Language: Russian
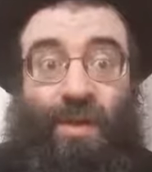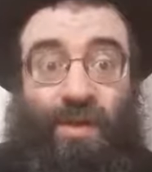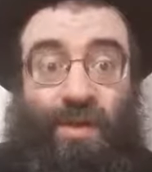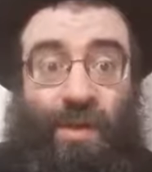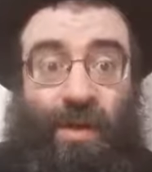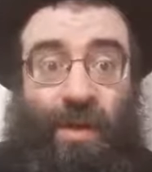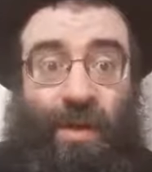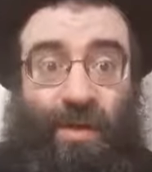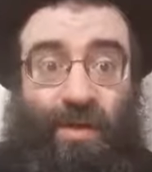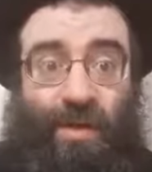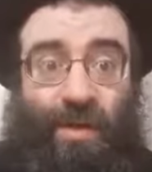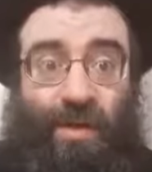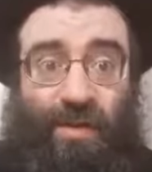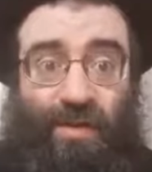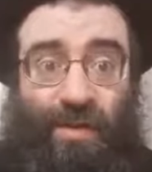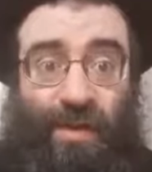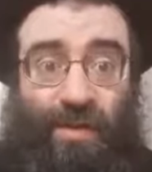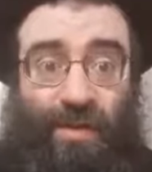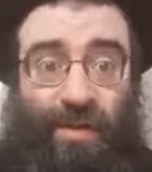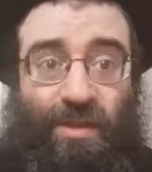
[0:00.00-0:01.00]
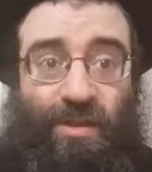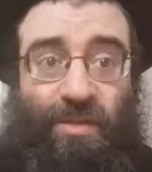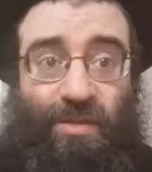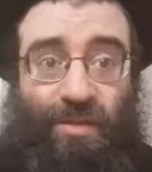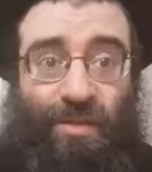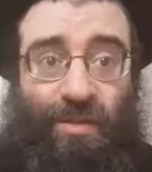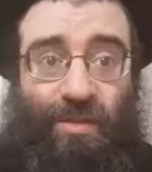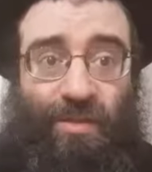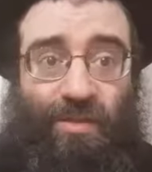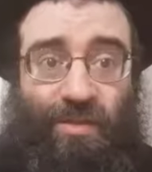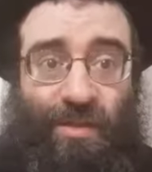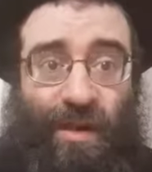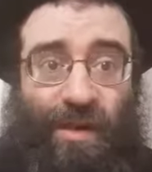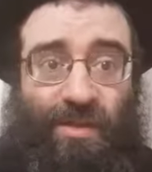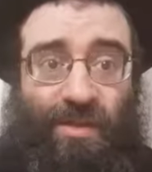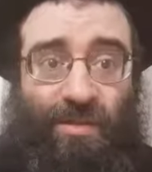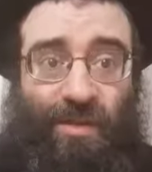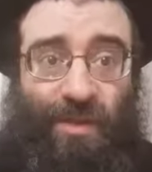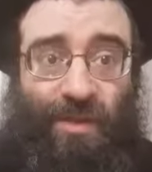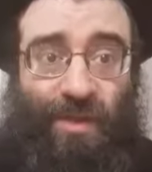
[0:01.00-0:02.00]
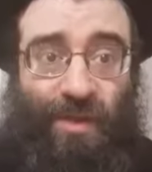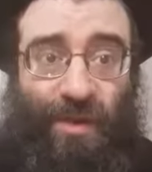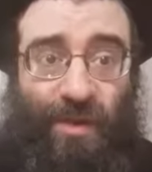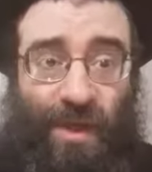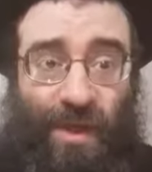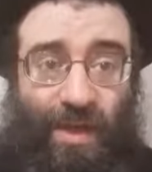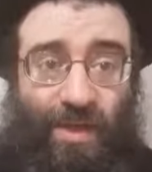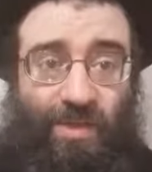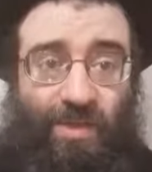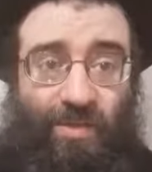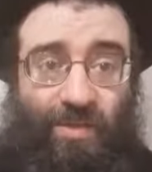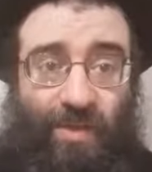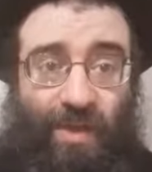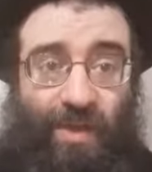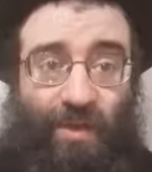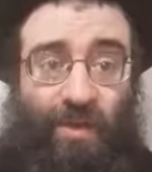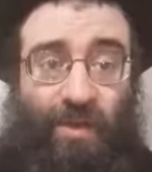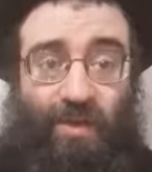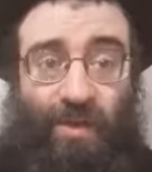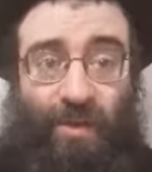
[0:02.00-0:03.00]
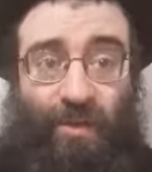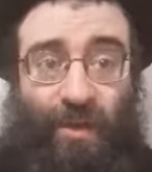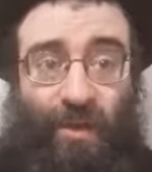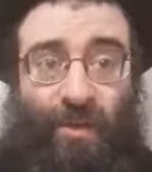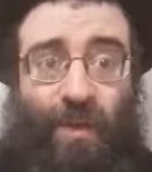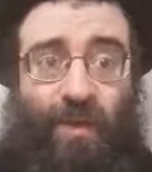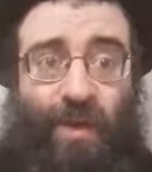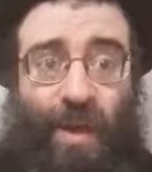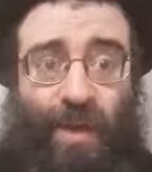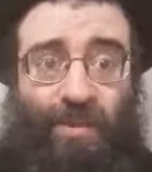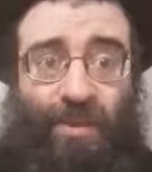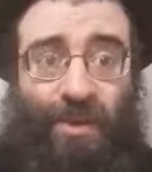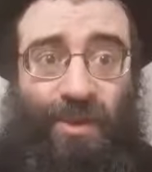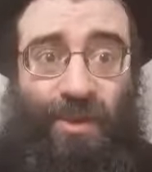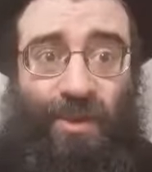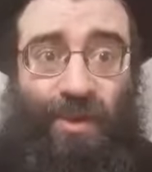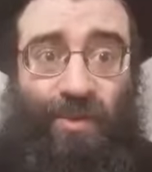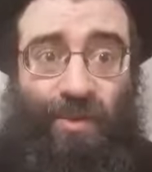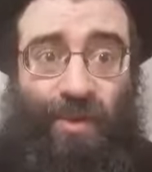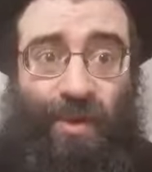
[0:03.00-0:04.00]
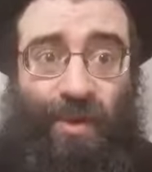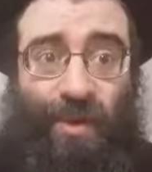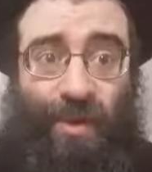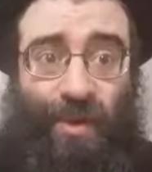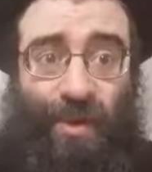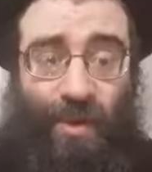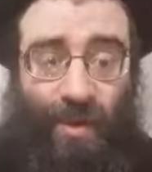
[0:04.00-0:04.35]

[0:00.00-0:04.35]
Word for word: нередко и с различием что сефардим и ашкеназим или там особыми общинами.